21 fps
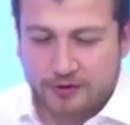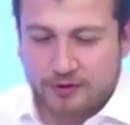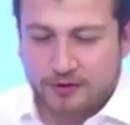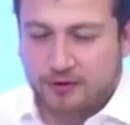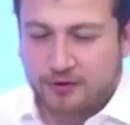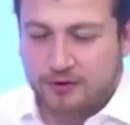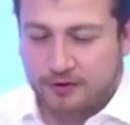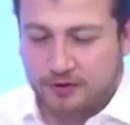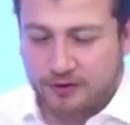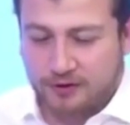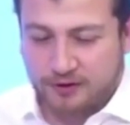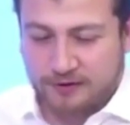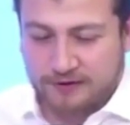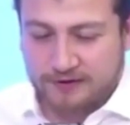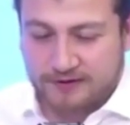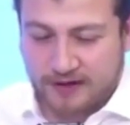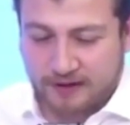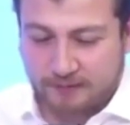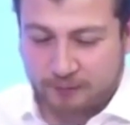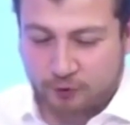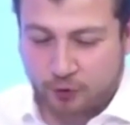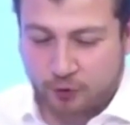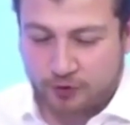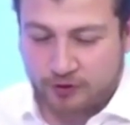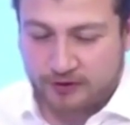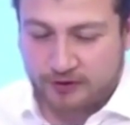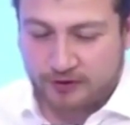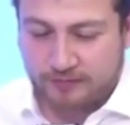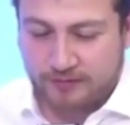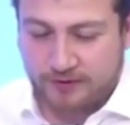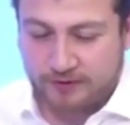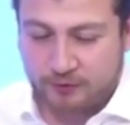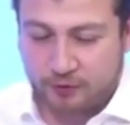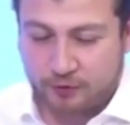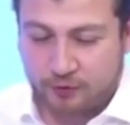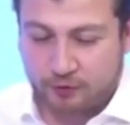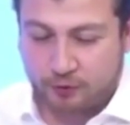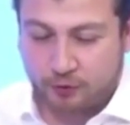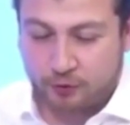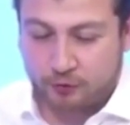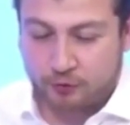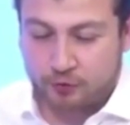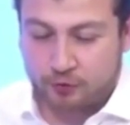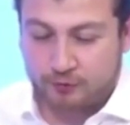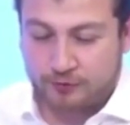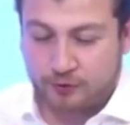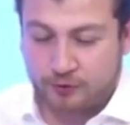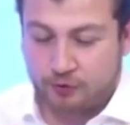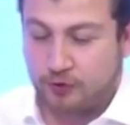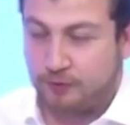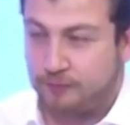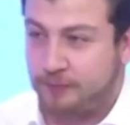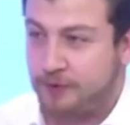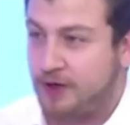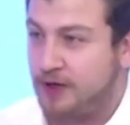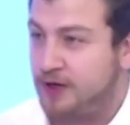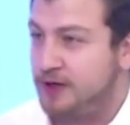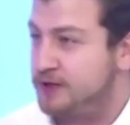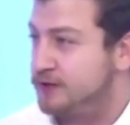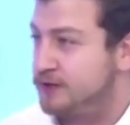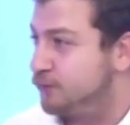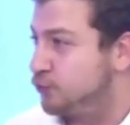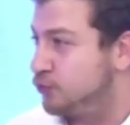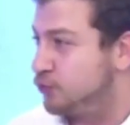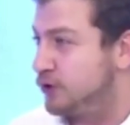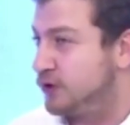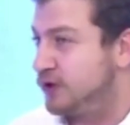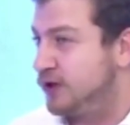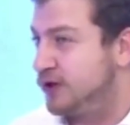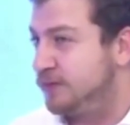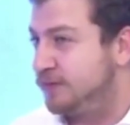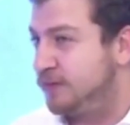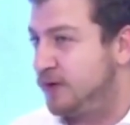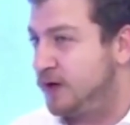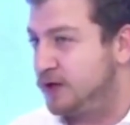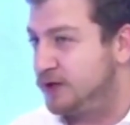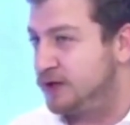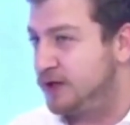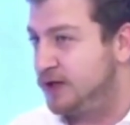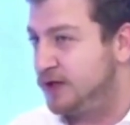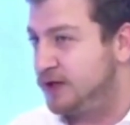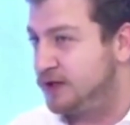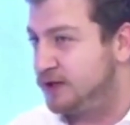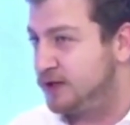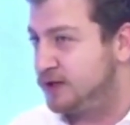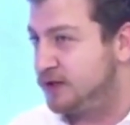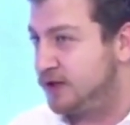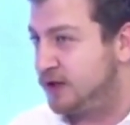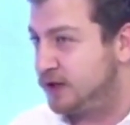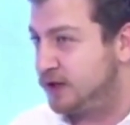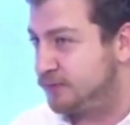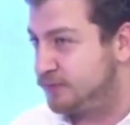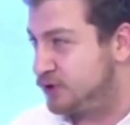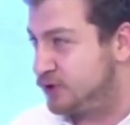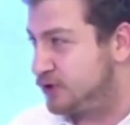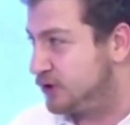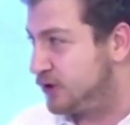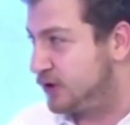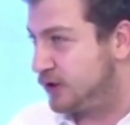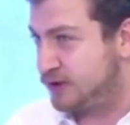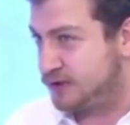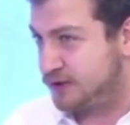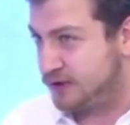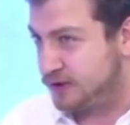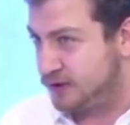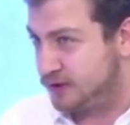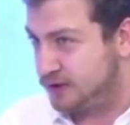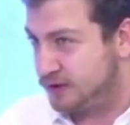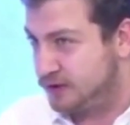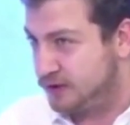Ee, Sampdoria'da 1 milyon 400 bin alıyor Pride. Burada gelip Anderlet'le dağıtmıştı Galatasaray'ı.